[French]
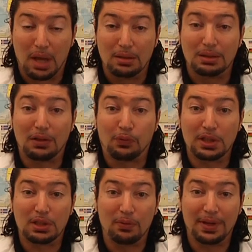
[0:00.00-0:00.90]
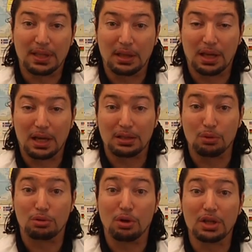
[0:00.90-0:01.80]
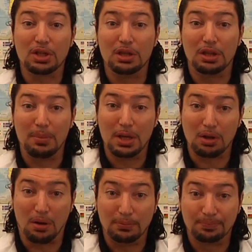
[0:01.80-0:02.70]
Cette fois-ci, on va s'intéresser aux origines des méchants.